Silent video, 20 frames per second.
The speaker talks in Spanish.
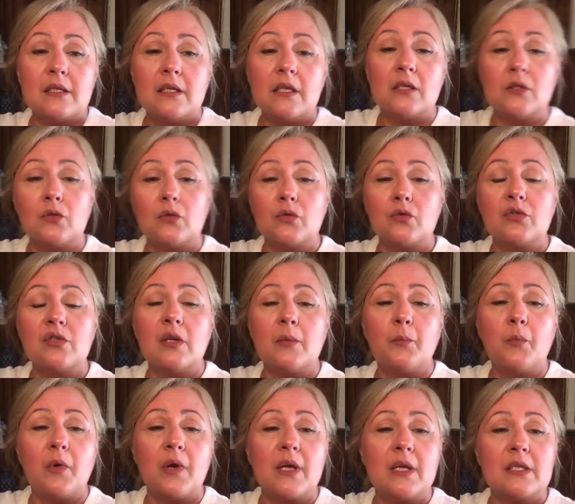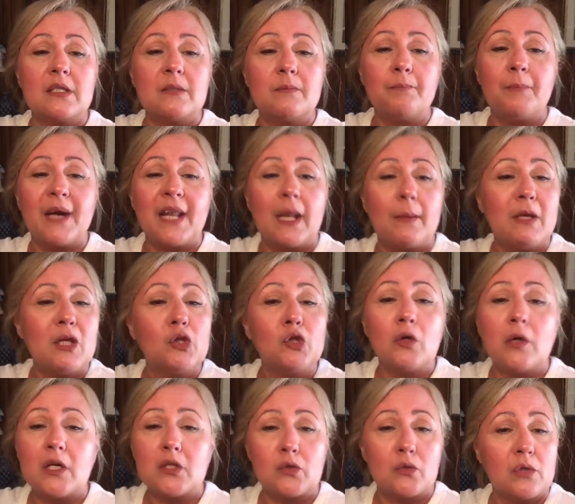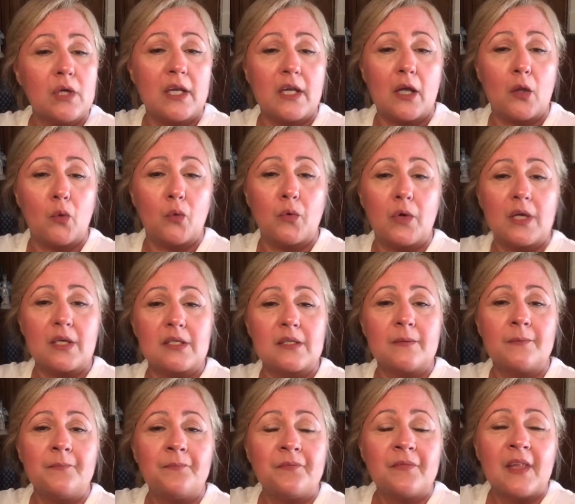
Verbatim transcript: Y entonces, pues, para mí todas son ganadoras.